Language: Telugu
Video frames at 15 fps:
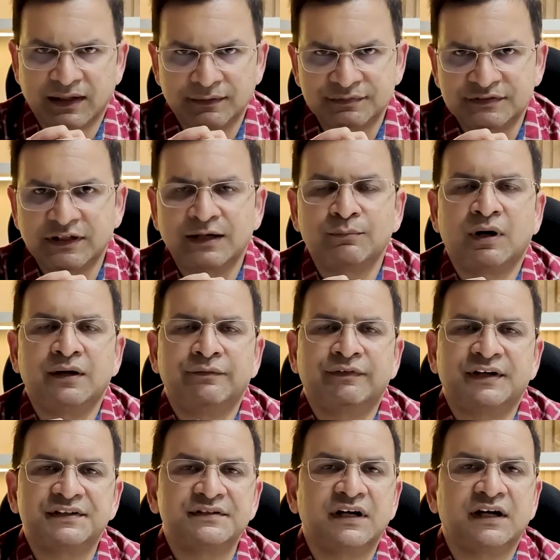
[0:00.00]
లైఫ్ స్టైల్
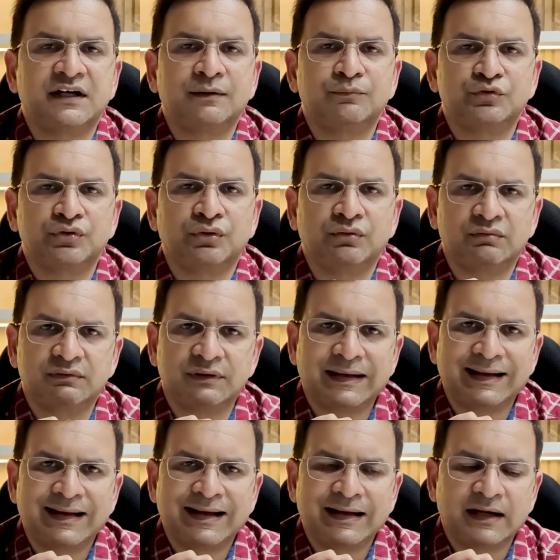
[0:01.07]
మాడిఫికేషన్ అంటాం సో
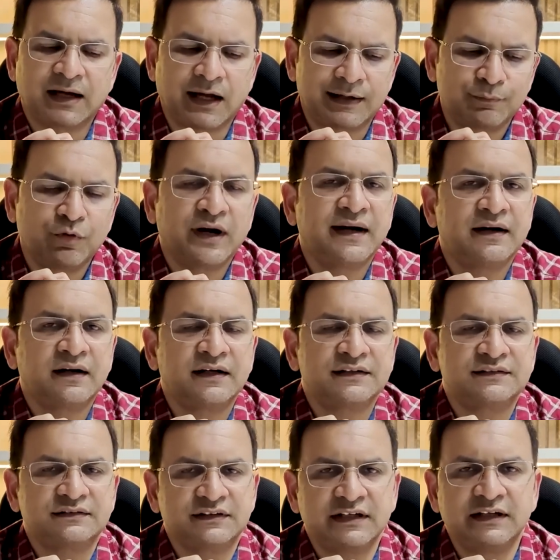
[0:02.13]

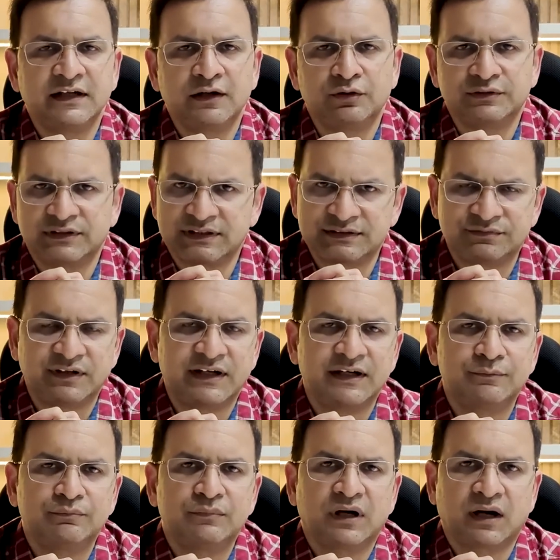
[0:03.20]
కార్బోహైడ్రేట్స్ తిండిలో
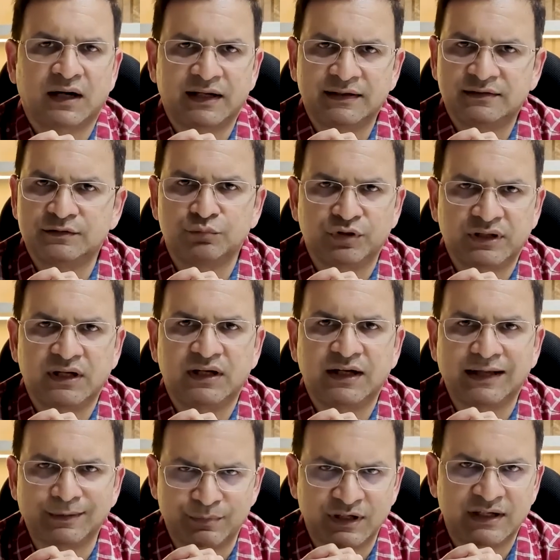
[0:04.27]
తీసివేయడం రైస్
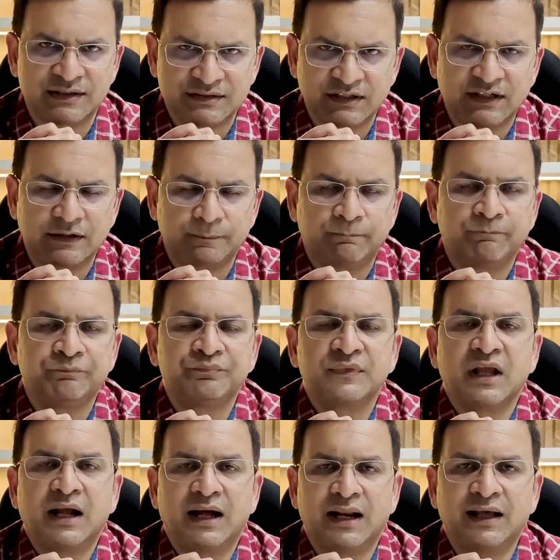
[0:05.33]
ముఖ్యంగా ఎలిమినేట్ చేయడం
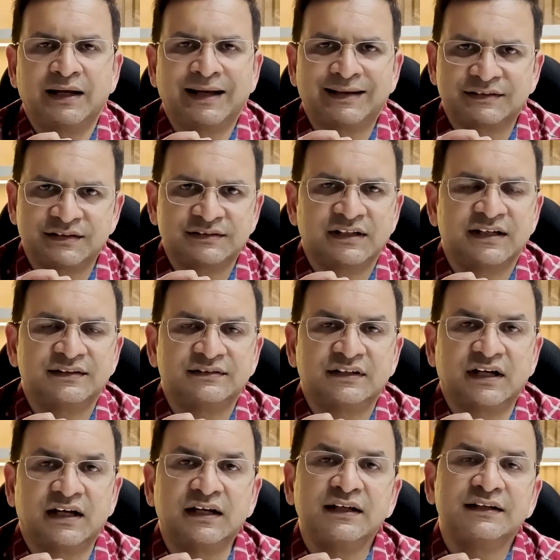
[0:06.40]
అలాగే ఎక్సర్సైజ్
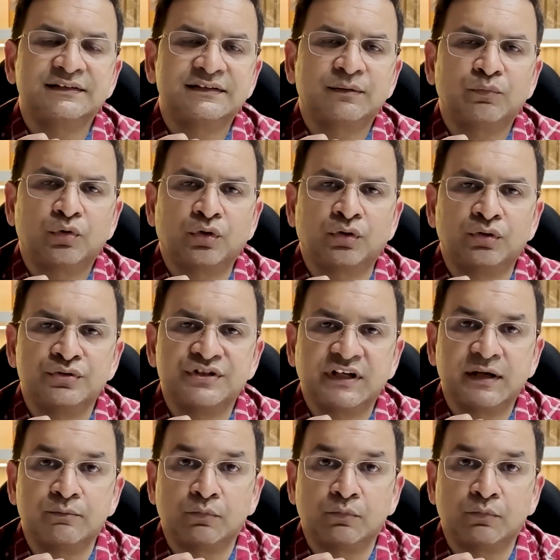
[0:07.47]
కనీసం రోజుకి